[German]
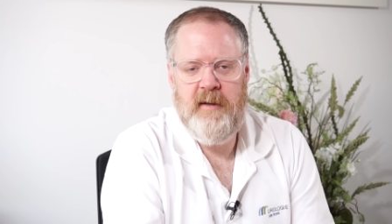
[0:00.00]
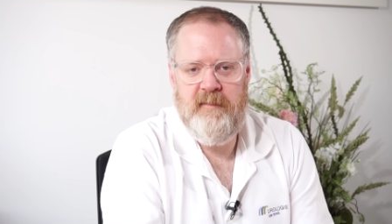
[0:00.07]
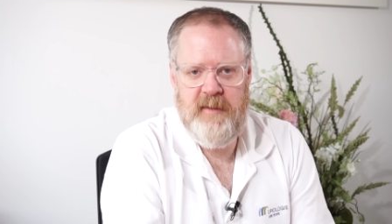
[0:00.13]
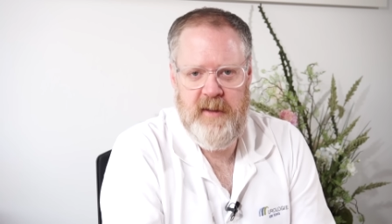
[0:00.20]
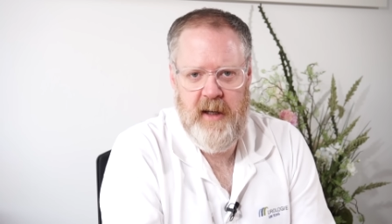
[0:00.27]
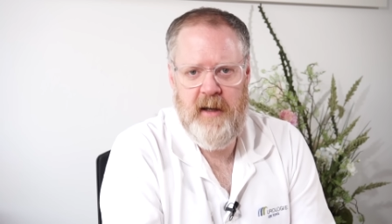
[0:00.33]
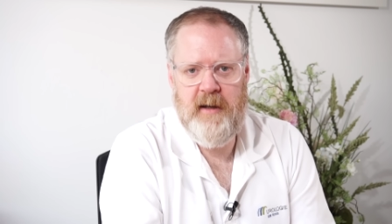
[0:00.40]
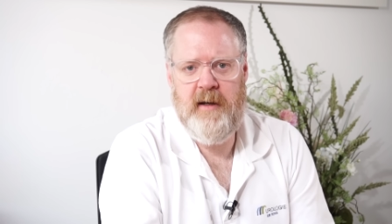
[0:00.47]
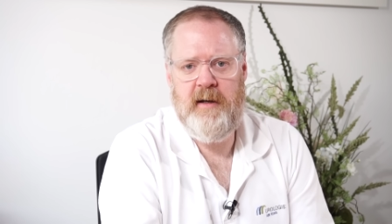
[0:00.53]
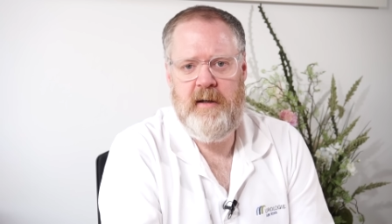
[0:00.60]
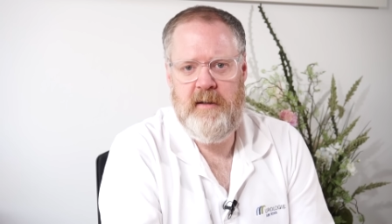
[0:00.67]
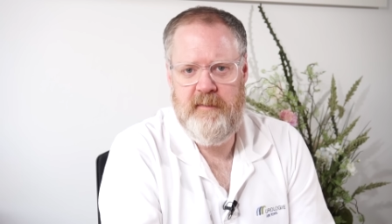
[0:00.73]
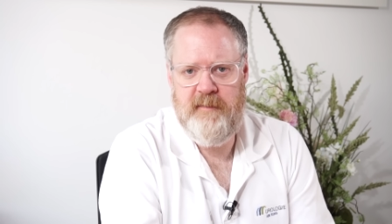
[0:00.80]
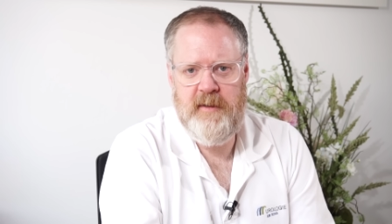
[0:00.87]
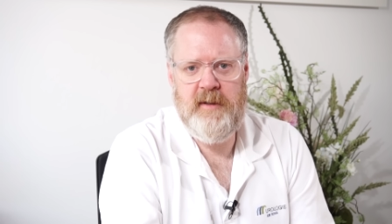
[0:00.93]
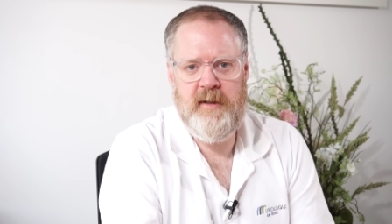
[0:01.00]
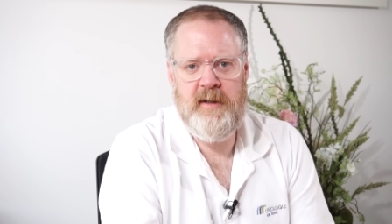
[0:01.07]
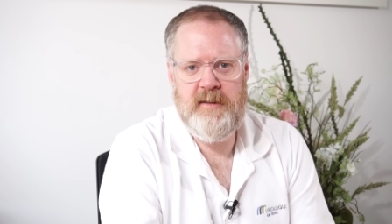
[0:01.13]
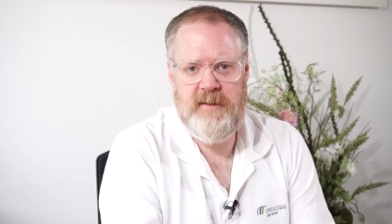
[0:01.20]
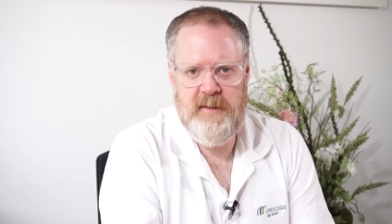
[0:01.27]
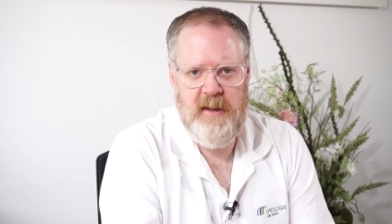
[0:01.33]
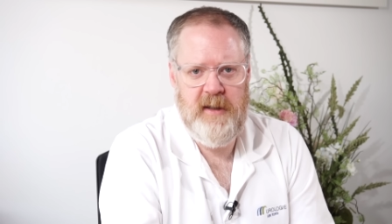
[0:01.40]
Viagra,
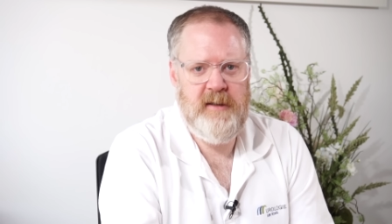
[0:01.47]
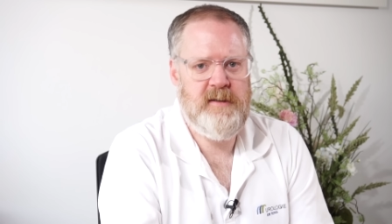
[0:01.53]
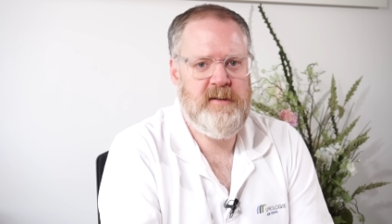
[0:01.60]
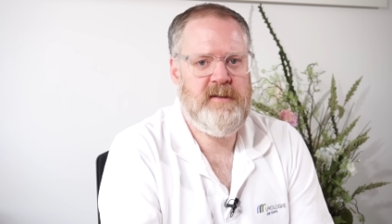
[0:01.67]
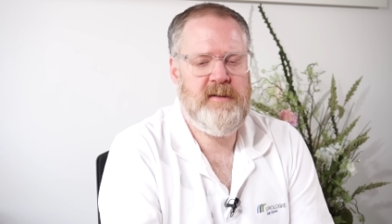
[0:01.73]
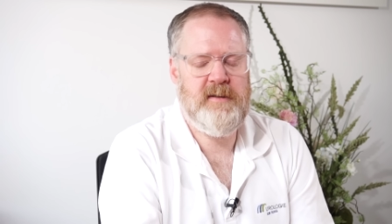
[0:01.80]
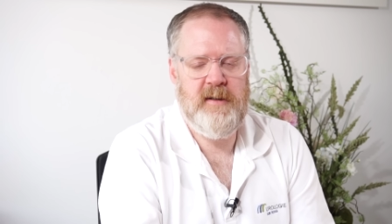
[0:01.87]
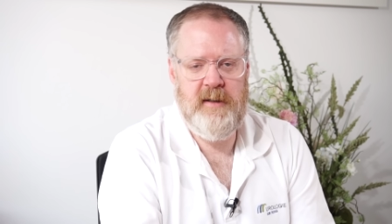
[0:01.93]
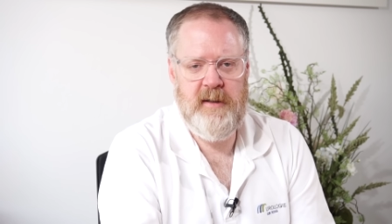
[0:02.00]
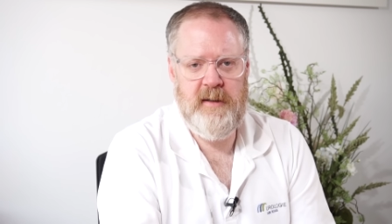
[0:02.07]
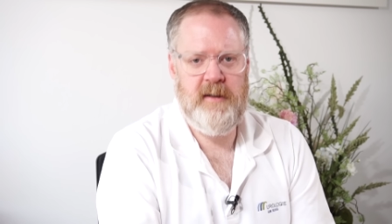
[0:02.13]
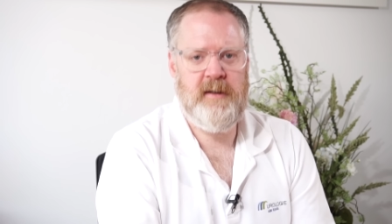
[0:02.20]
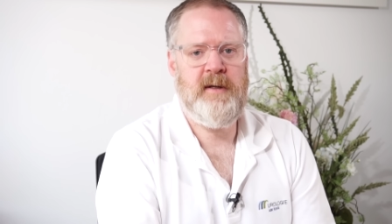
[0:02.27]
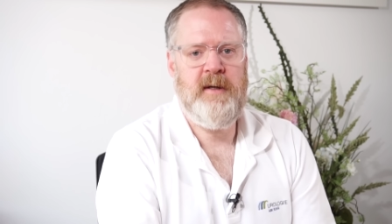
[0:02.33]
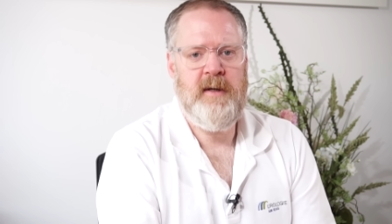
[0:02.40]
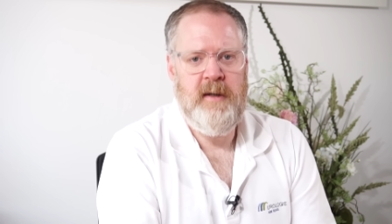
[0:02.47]
Levitra, Cialis, äh,